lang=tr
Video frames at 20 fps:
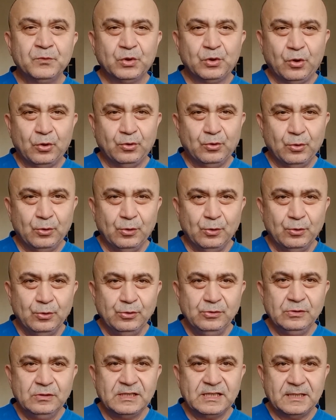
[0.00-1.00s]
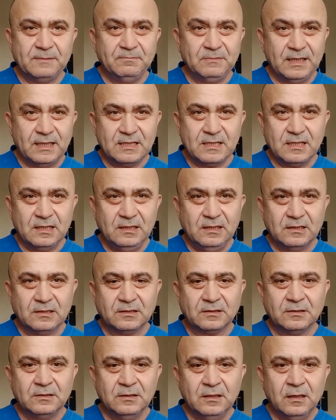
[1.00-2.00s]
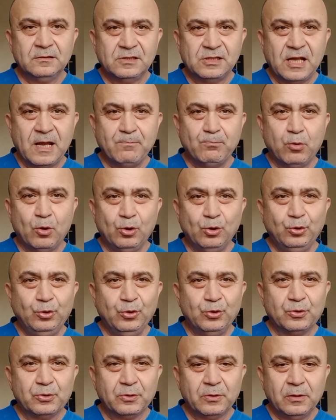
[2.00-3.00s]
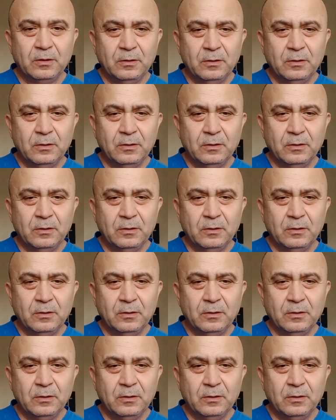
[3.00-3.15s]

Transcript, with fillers: kötülüğün simgesidir, sembolüdür.